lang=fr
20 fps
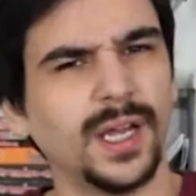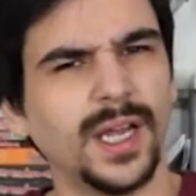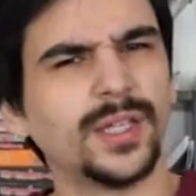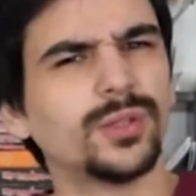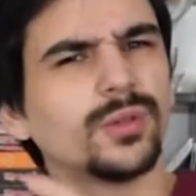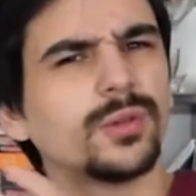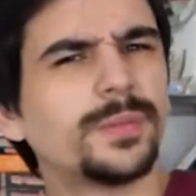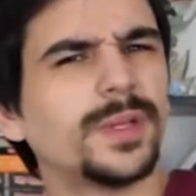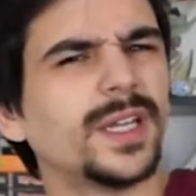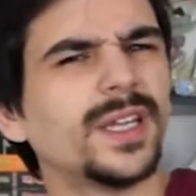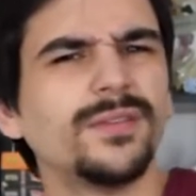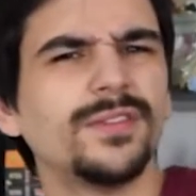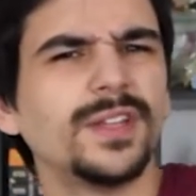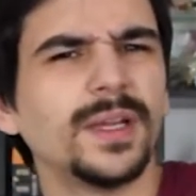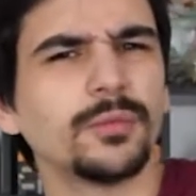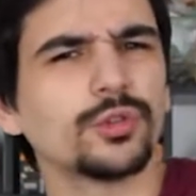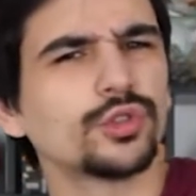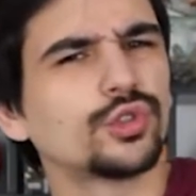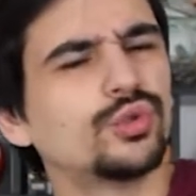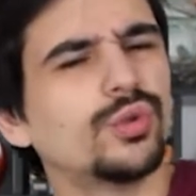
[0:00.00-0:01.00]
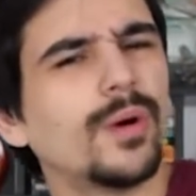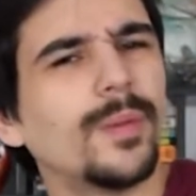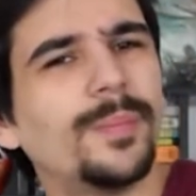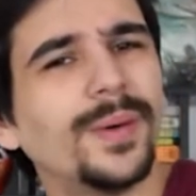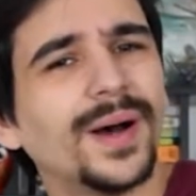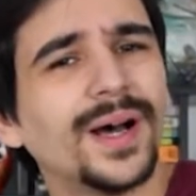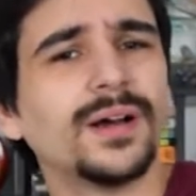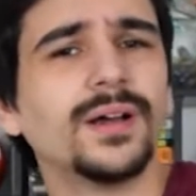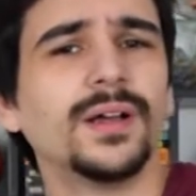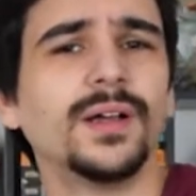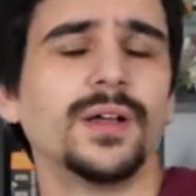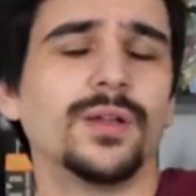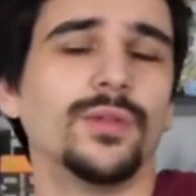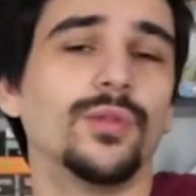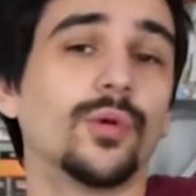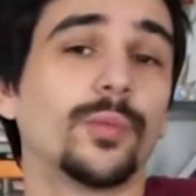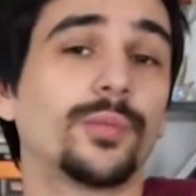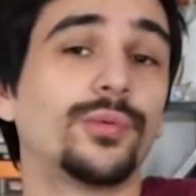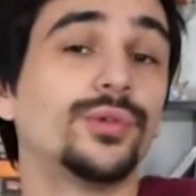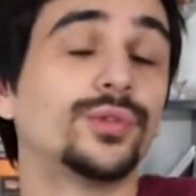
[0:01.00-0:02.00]
Et donc, bien évidemment, tu dois pas
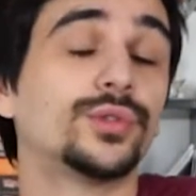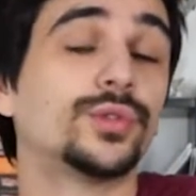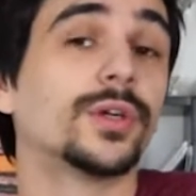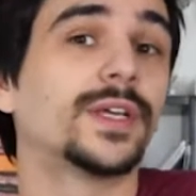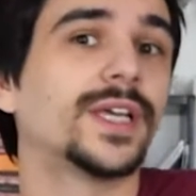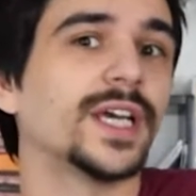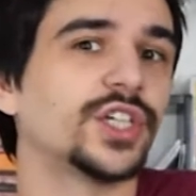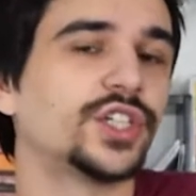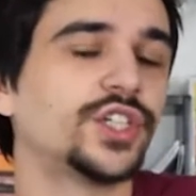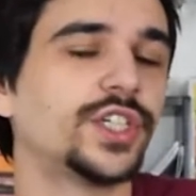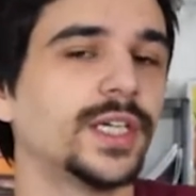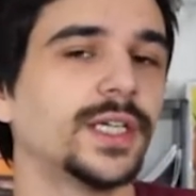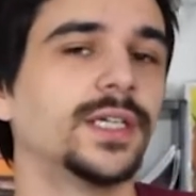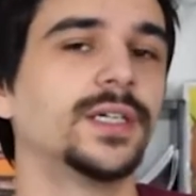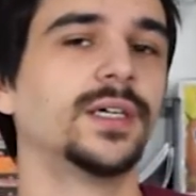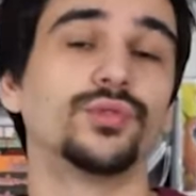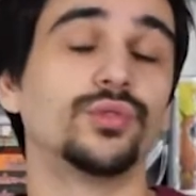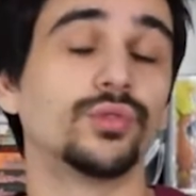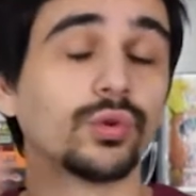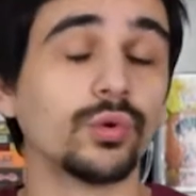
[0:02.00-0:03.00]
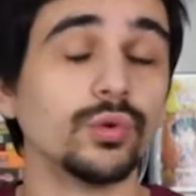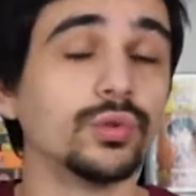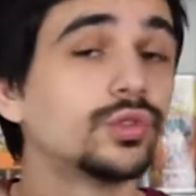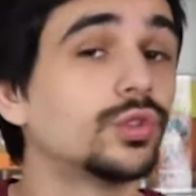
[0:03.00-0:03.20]
non plus te cacher du trou,